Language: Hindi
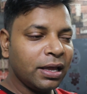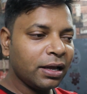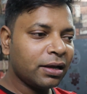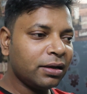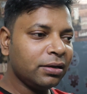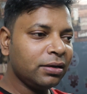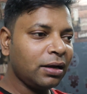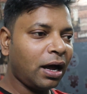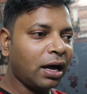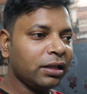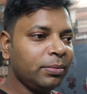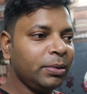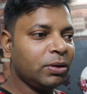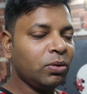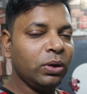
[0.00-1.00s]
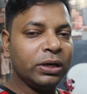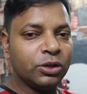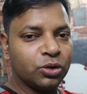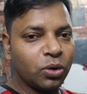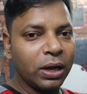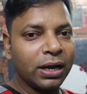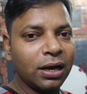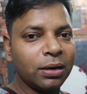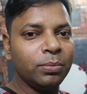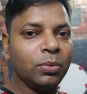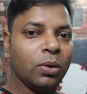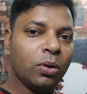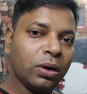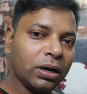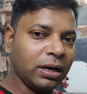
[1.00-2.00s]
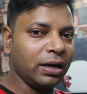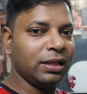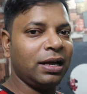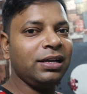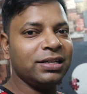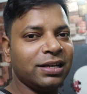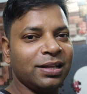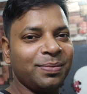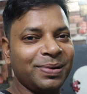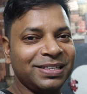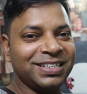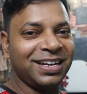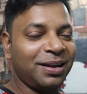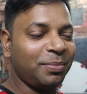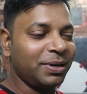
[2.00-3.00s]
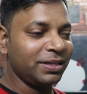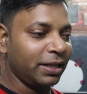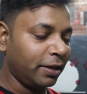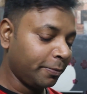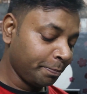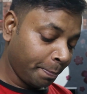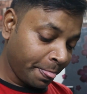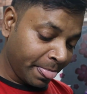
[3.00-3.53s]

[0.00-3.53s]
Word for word: एक आदमी को इन्जॉय कर और गधा ज़्यादा बन जाना पड़ता है